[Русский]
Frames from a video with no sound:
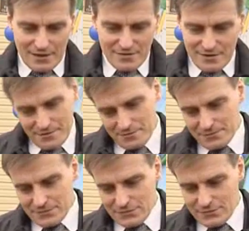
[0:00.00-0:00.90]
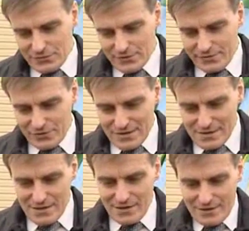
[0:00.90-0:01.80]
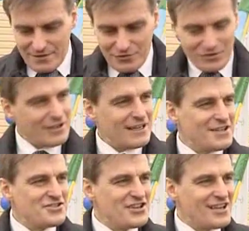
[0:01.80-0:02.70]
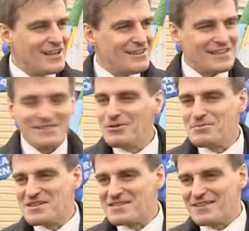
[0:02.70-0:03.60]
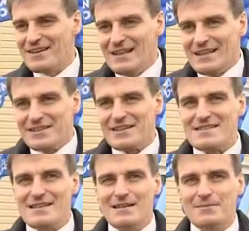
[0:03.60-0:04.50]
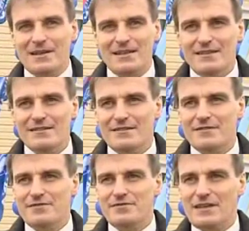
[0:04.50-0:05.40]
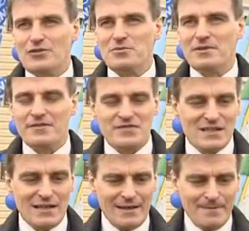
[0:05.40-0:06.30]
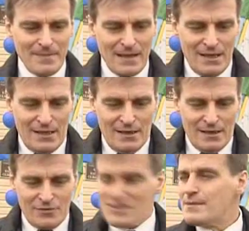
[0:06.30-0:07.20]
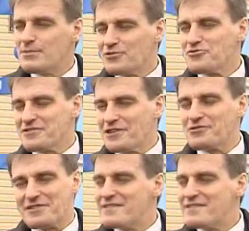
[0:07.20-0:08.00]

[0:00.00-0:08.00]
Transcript: как скажем, вот, вот целая, вот такая ячейка нашего общества неразделимая. И э, я думаю, в селе, вот самый дружный народ